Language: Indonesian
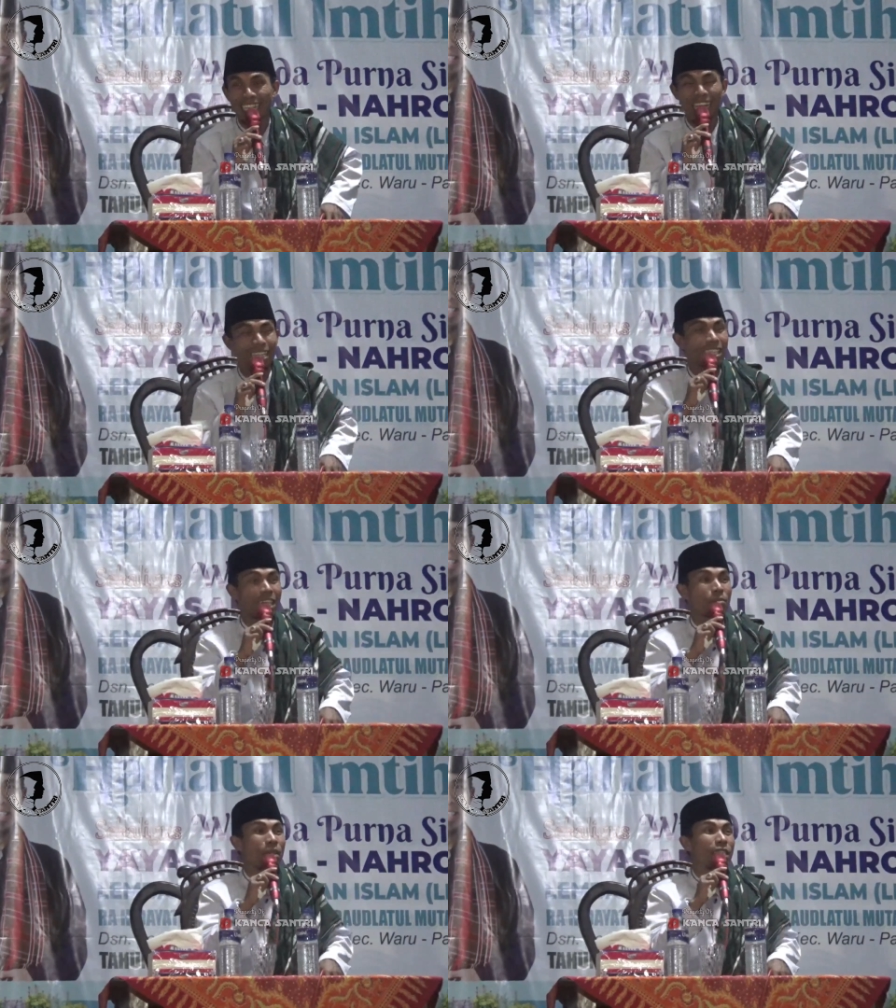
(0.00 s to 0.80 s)

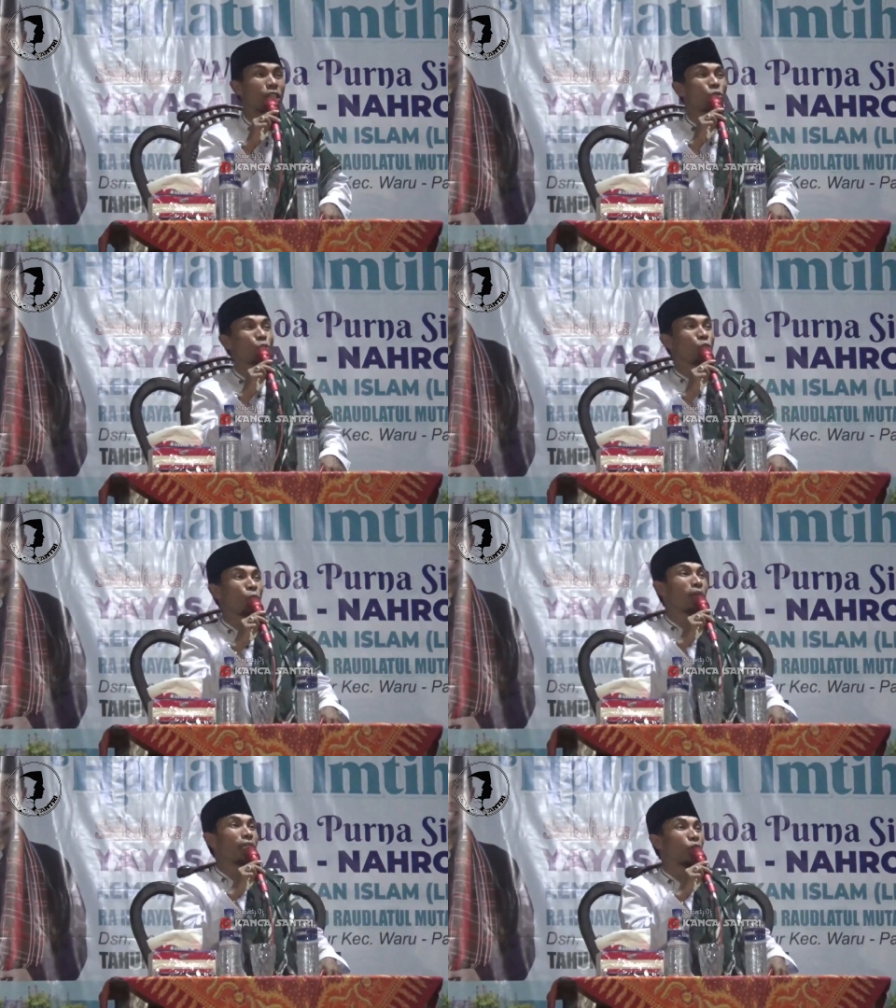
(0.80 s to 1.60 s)
hatta ma
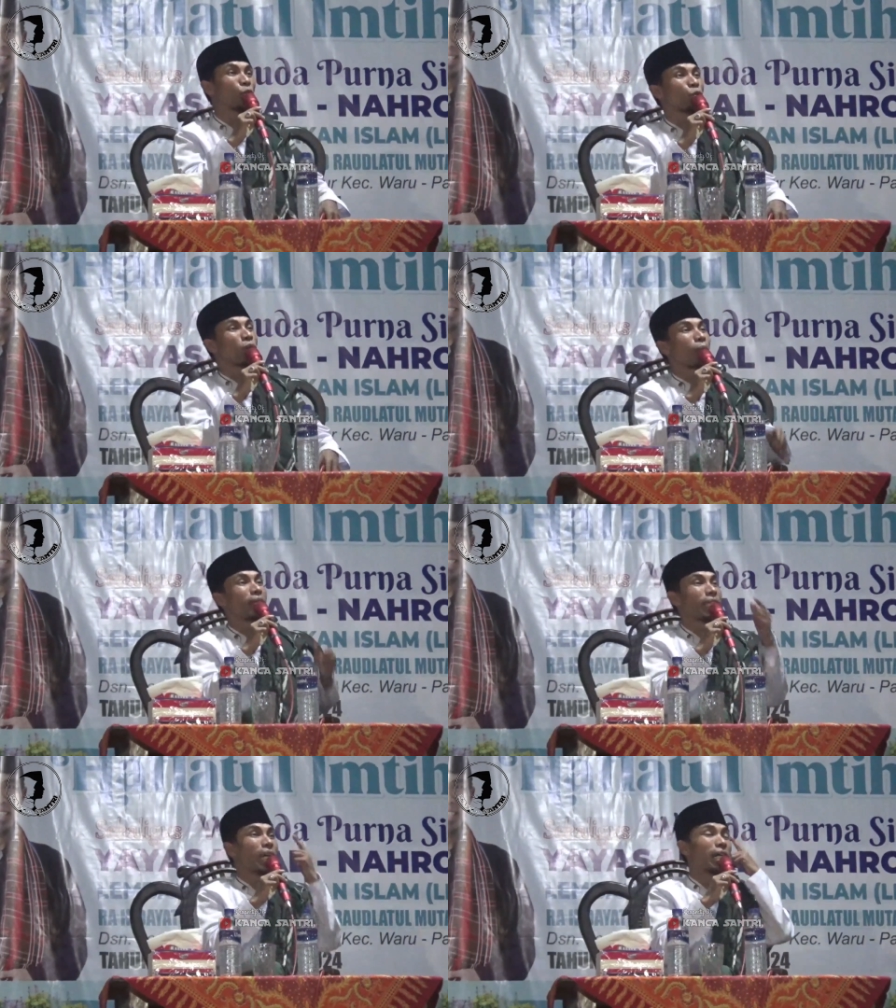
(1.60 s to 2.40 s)
yakunu bainahu wa
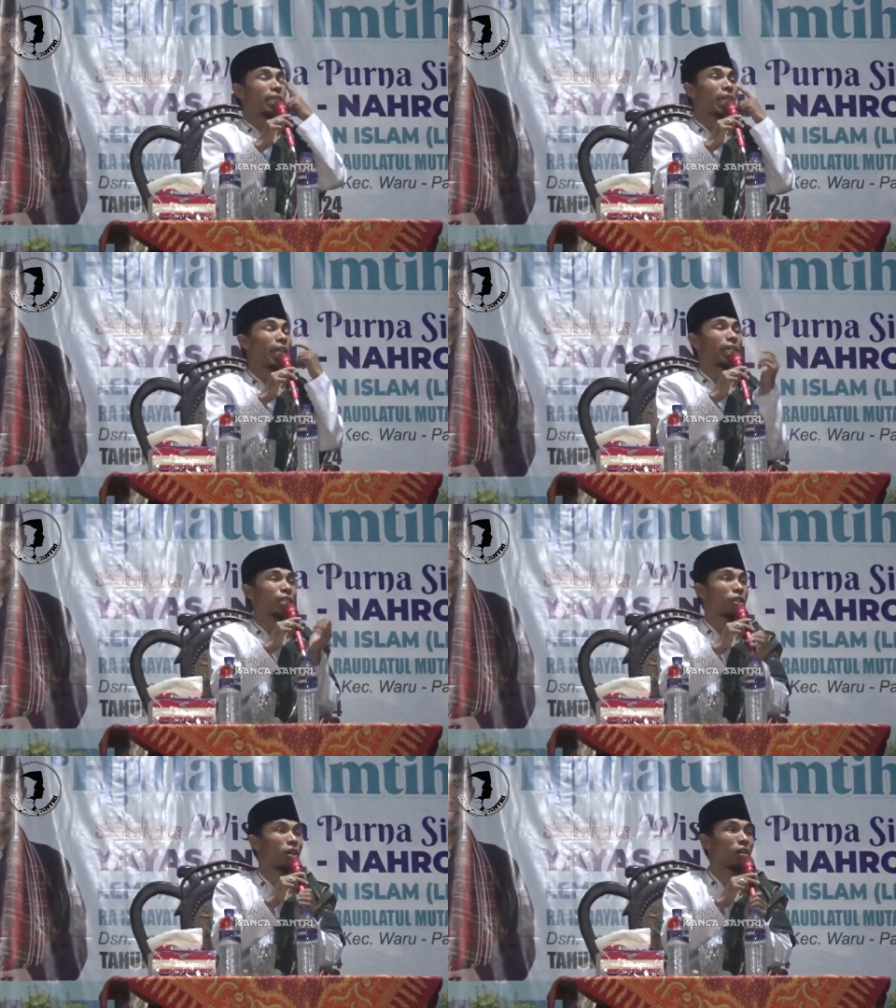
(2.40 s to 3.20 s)
bainaha illa
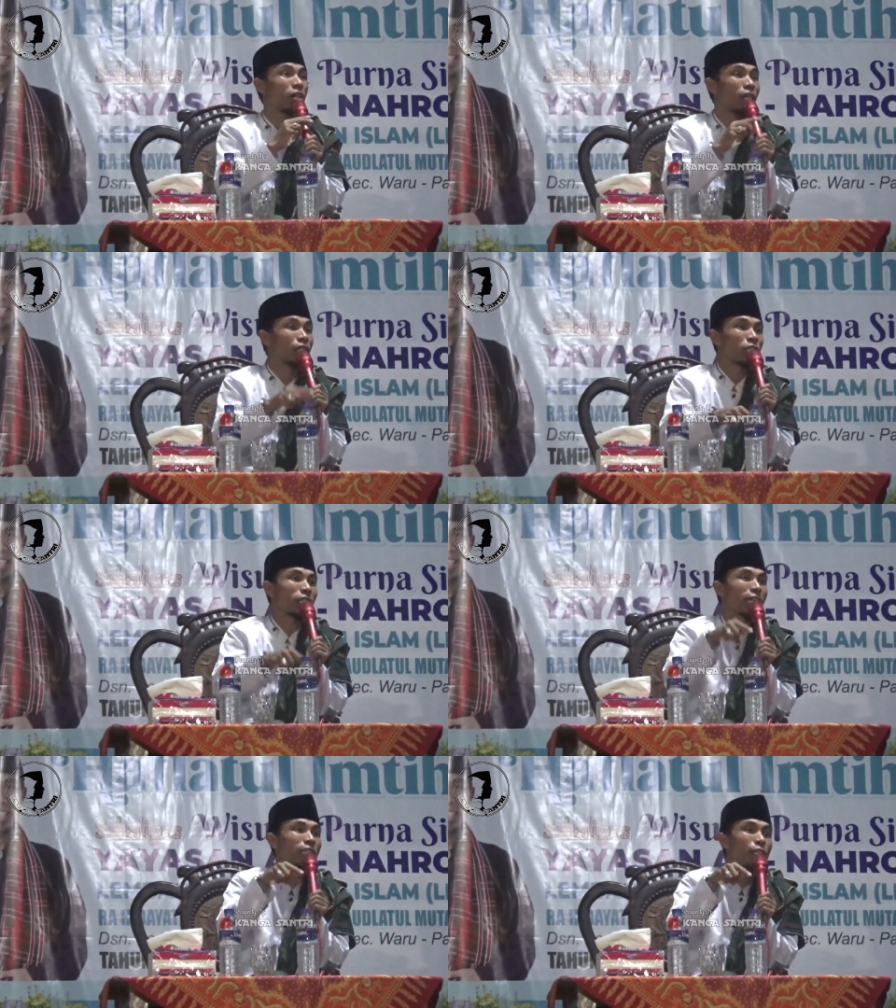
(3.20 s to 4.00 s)
dira
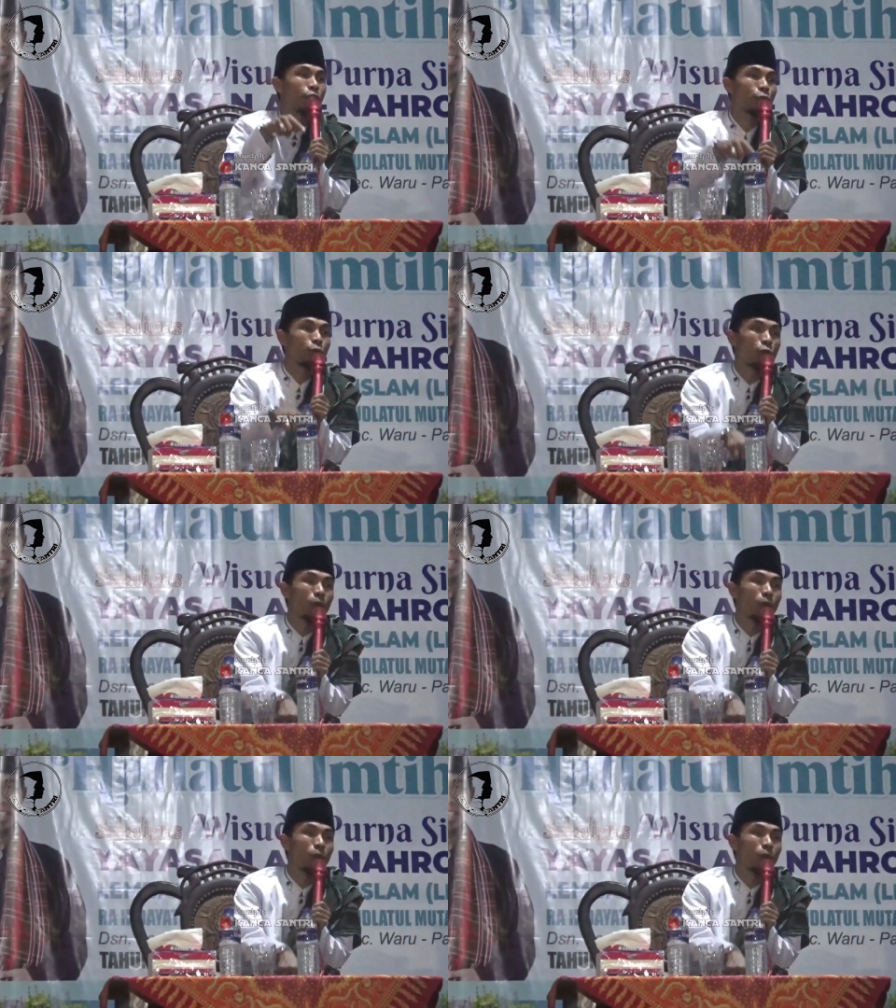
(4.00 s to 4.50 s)
saking dari